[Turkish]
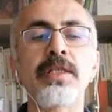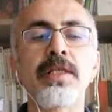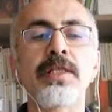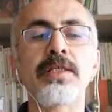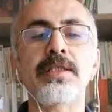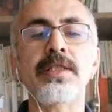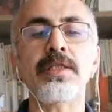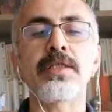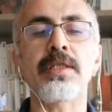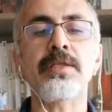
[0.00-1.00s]
genelinde
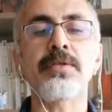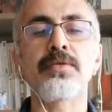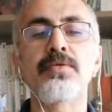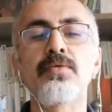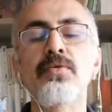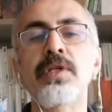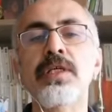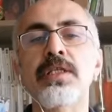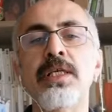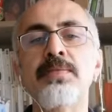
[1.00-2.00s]
yasak iken
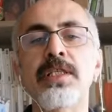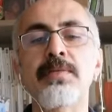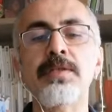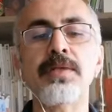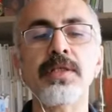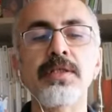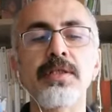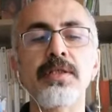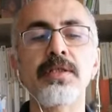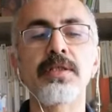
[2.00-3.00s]
Ukrayna'da hem serbest
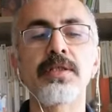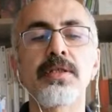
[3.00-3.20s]
bırakıldı